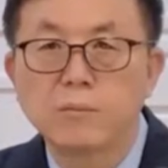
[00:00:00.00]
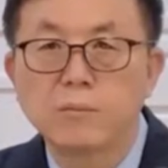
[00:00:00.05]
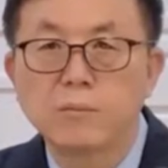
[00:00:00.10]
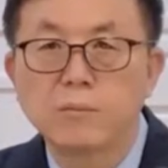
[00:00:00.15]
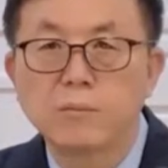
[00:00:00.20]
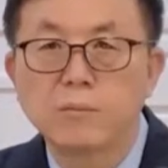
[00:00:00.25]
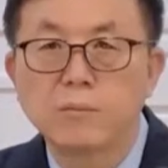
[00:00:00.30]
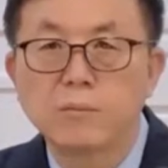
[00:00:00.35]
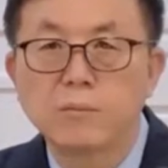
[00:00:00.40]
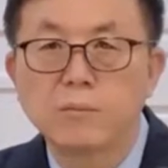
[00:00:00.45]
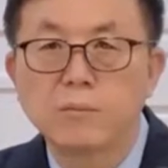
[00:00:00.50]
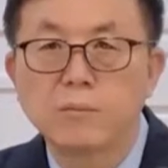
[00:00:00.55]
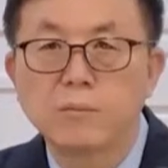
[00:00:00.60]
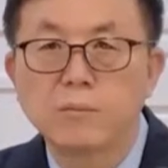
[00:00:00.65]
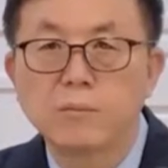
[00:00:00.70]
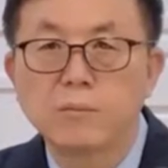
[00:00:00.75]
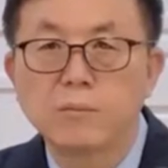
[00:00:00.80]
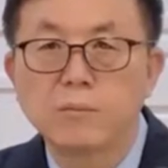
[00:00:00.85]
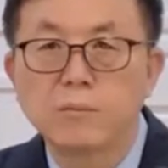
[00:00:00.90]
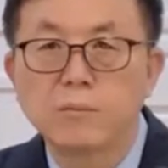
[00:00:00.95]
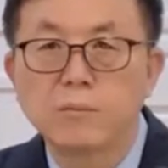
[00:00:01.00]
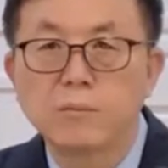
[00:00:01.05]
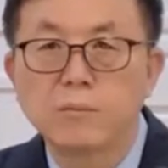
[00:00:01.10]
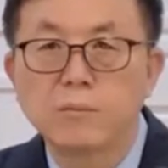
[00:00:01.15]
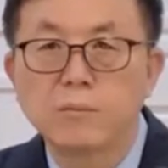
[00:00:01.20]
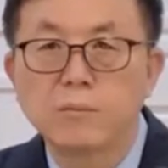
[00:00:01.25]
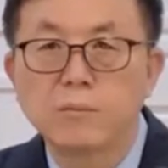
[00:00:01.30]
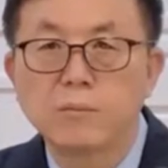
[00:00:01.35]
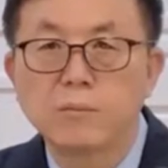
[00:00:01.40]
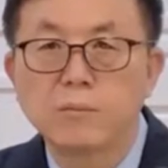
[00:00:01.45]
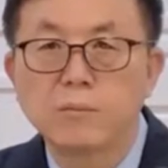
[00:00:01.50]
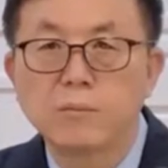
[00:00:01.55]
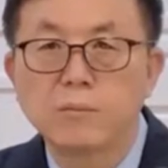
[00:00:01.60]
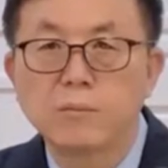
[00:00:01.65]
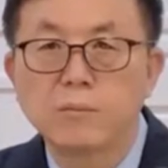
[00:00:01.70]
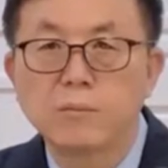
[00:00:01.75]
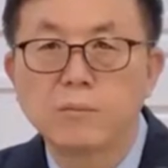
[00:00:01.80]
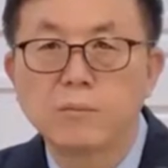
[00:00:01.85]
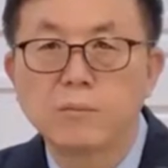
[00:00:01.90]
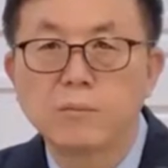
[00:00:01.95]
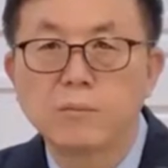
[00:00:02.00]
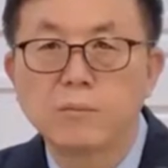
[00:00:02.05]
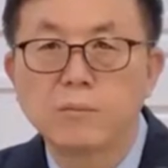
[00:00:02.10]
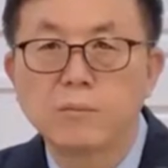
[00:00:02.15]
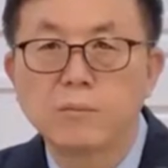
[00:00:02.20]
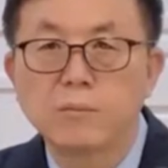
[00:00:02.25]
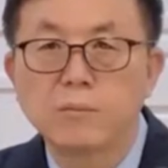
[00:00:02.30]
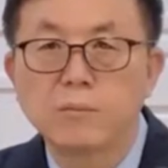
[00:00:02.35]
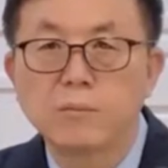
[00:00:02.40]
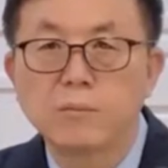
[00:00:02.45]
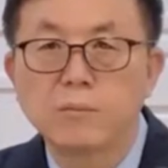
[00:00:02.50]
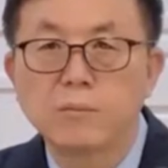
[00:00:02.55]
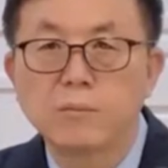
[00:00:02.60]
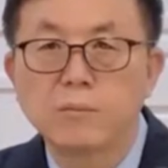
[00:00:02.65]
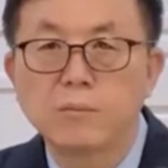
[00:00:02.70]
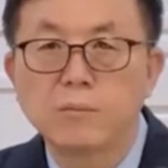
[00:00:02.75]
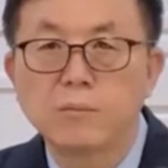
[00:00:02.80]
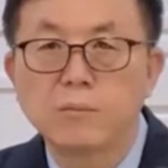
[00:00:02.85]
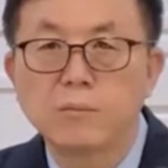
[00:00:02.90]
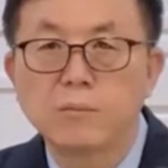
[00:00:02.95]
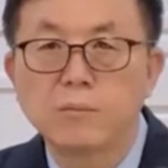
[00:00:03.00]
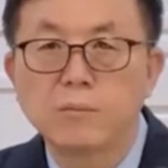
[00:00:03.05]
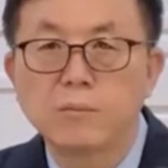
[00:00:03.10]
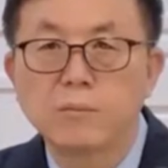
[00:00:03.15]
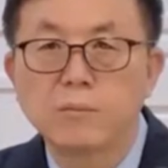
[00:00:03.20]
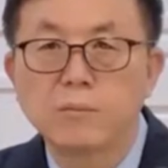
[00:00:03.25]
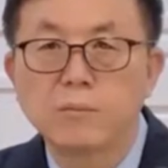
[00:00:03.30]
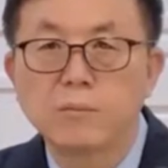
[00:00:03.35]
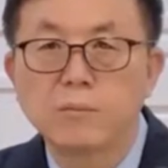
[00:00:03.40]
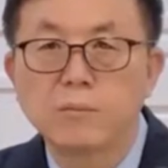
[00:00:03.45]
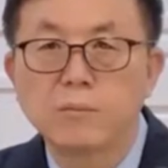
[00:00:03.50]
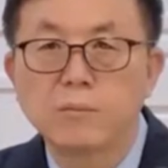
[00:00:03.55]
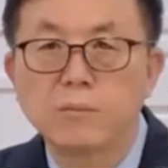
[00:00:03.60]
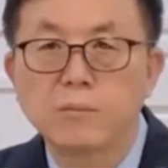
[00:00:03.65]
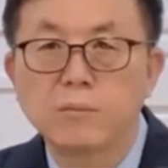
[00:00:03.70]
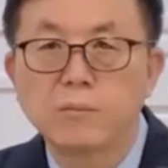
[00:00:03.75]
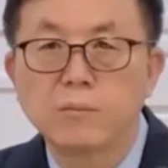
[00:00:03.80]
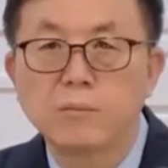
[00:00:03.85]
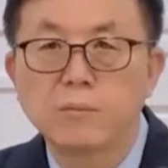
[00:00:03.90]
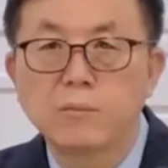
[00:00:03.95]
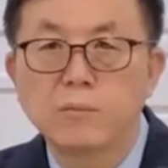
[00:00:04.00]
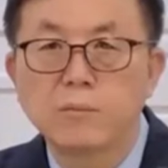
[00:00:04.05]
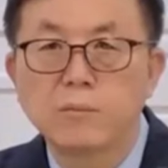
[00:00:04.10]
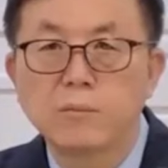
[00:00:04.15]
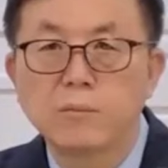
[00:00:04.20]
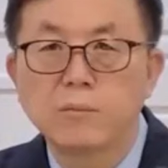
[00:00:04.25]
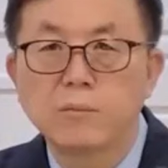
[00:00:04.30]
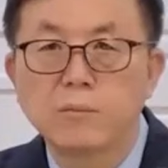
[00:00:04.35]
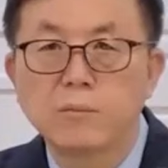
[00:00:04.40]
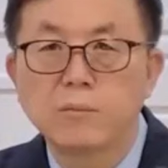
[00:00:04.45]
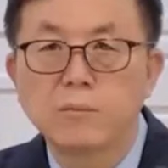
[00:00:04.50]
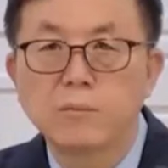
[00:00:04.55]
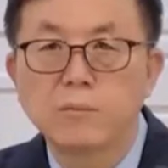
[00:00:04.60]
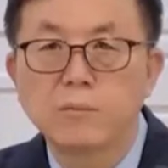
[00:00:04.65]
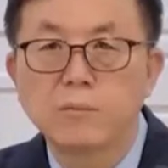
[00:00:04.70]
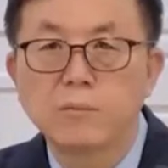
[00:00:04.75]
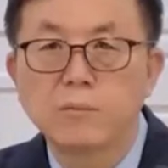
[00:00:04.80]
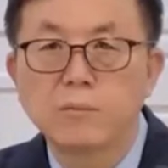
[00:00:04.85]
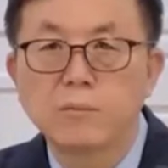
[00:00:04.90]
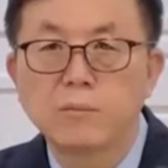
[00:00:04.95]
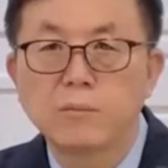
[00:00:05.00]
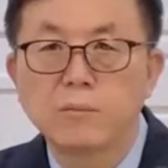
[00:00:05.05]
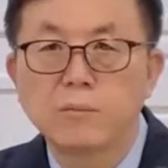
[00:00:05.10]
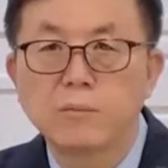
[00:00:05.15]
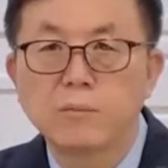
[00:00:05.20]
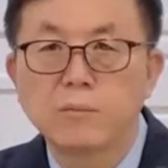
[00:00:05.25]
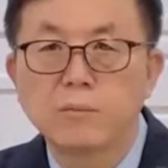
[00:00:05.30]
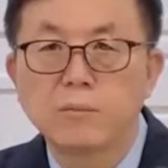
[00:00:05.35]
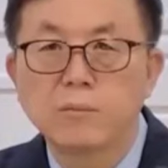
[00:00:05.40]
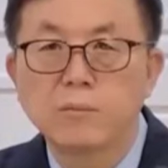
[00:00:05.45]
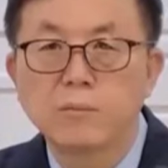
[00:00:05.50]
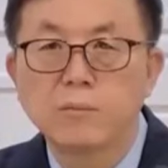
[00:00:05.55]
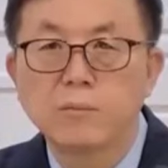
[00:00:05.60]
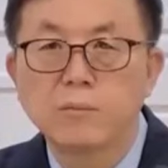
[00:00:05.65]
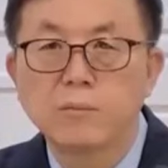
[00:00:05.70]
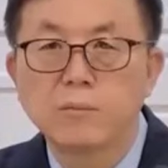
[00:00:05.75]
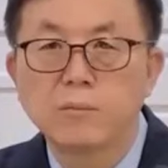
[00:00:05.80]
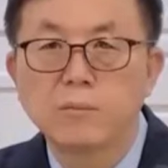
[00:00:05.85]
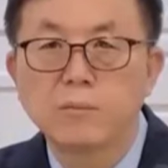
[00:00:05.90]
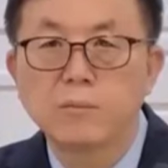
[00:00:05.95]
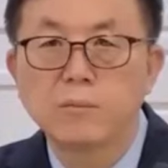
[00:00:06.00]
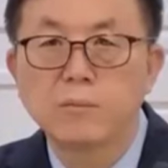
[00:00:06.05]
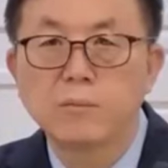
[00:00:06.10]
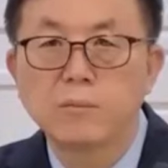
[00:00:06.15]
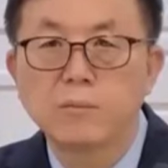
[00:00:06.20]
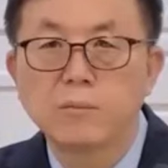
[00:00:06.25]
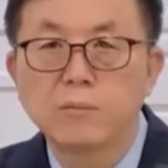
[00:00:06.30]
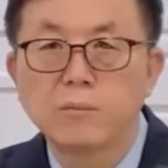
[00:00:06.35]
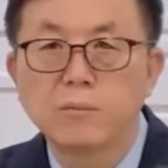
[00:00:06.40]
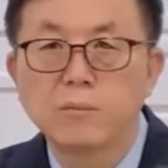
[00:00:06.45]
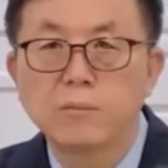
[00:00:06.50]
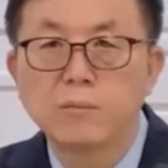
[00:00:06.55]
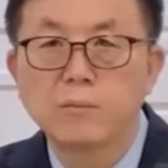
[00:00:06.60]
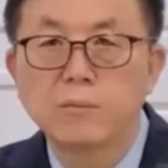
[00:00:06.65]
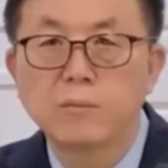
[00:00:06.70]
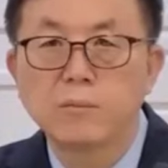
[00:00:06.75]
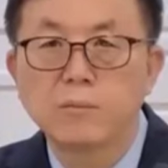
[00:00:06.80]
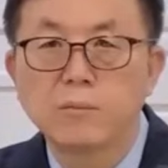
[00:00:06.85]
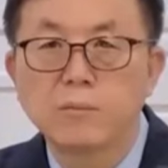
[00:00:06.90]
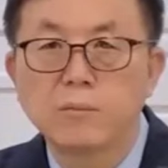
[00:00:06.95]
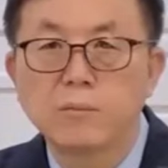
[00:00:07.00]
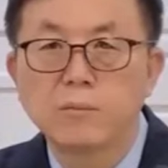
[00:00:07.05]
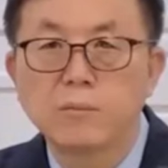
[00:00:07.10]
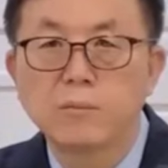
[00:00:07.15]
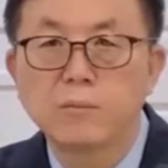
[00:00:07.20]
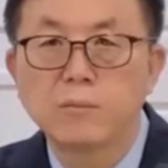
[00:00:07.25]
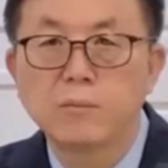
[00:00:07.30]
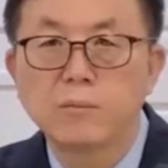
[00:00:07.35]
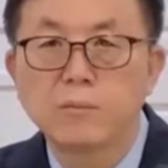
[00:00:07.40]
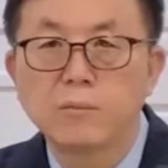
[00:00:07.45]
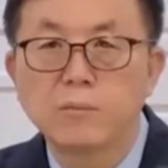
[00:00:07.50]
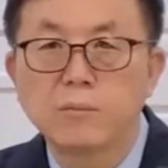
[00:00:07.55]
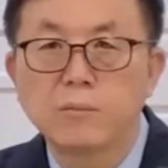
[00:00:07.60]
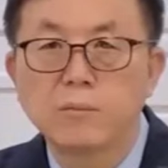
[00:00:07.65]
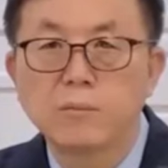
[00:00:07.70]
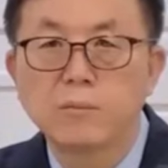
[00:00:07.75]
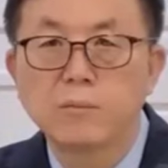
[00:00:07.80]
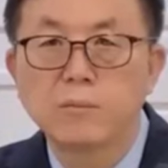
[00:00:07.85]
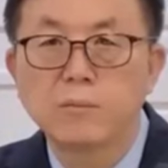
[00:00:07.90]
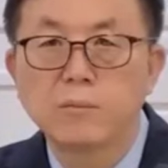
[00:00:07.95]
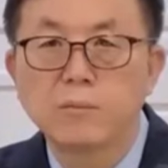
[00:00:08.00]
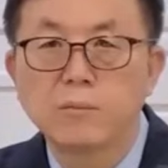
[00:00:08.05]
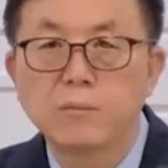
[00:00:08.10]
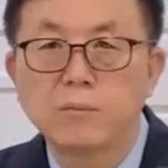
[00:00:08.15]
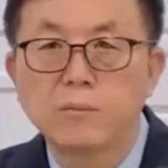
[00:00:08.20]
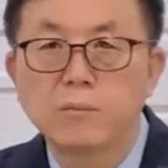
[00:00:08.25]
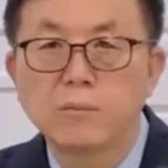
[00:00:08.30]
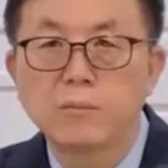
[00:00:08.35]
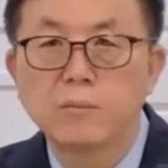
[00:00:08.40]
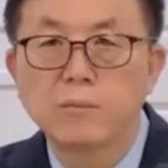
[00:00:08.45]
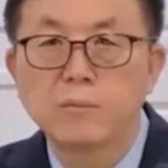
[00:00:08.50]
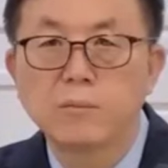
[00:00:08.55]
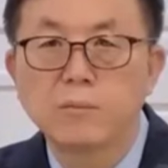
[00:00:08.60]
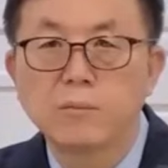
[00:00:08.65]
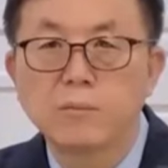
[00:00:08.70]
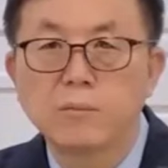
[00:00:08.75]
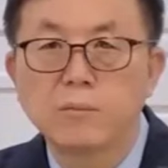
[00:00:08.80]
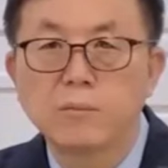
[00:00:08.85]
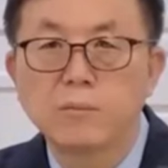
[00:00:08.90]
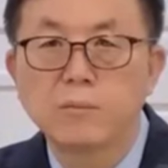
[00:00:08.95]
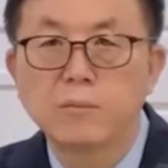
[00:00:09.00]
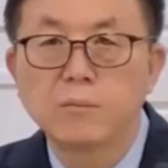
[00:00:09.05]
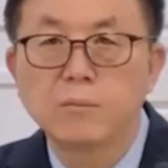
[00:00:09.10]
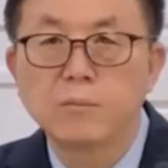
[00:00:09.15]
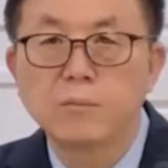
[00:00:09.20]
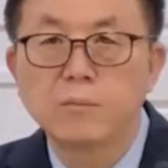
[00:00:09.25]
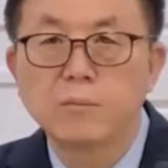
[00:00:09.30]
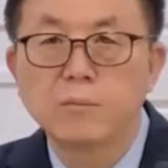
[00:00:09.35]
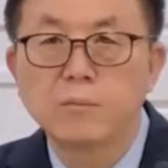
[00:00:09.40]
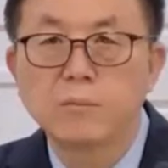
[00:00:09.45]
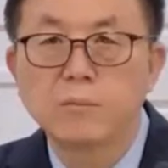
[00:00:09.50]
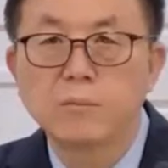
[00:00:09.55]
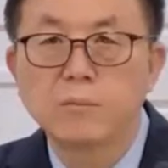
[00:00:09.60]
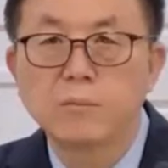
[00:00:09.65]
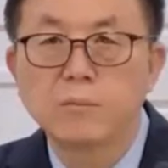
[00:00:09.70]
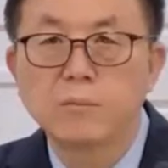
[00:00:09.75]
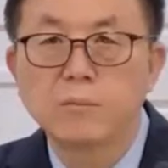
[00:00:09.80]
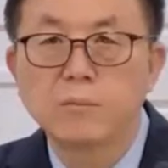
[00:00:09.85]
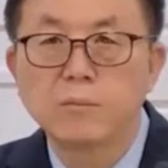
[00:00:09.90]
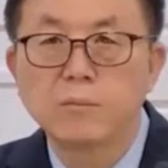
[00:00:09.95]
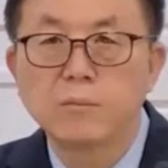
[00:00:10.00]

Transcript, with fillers: 어, 예수님과 혼인잔치 할 그날을 사모하면서 여러분이 천국 일성을 바라보면서 어, 혼인잔치에 참여하는 것입니다.